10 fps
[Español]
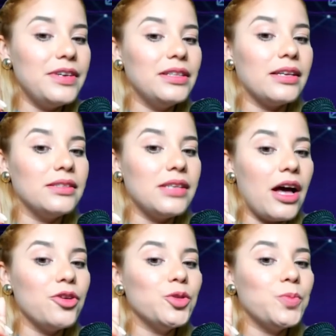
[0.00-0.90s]

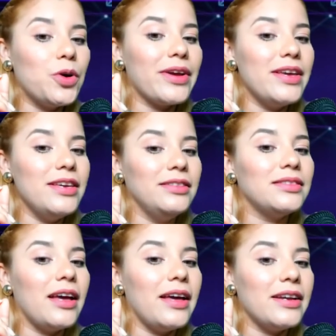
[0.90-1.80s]
financiados por
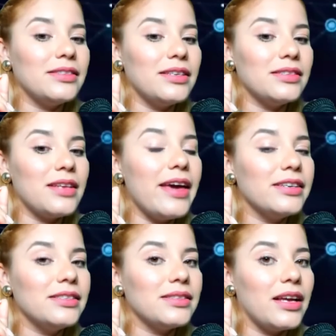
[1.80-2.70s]
intereses
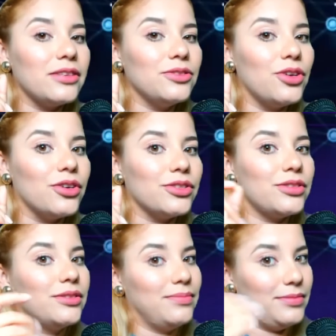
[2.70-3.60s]

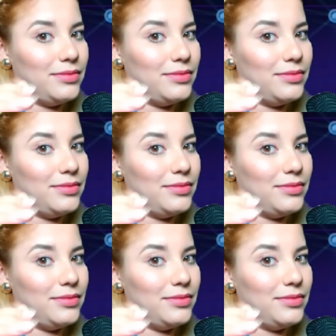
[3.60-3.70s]
externos